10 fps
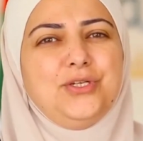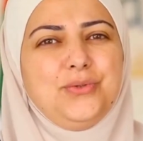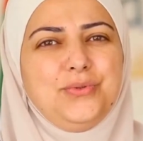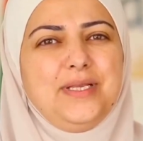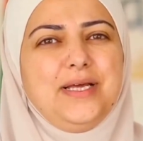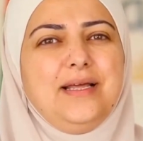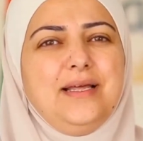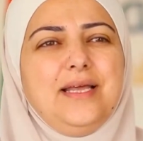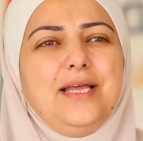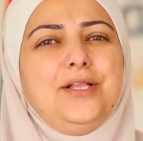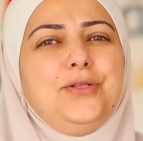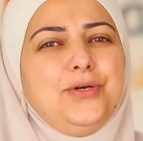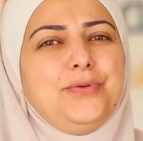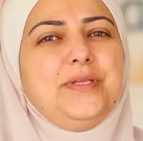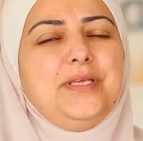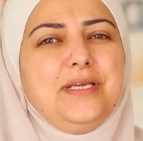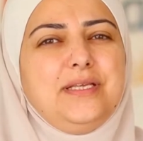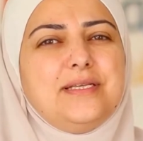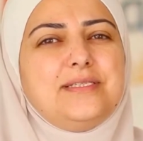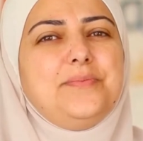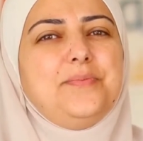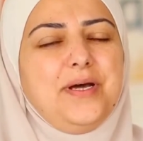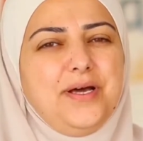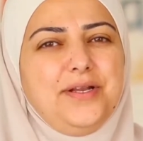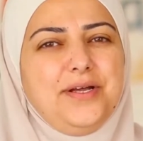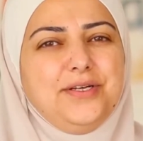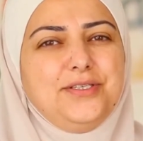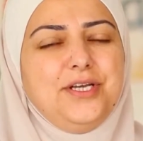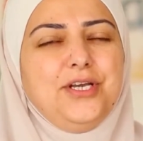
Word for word: الأولى إنه ابني يكتسب مهارات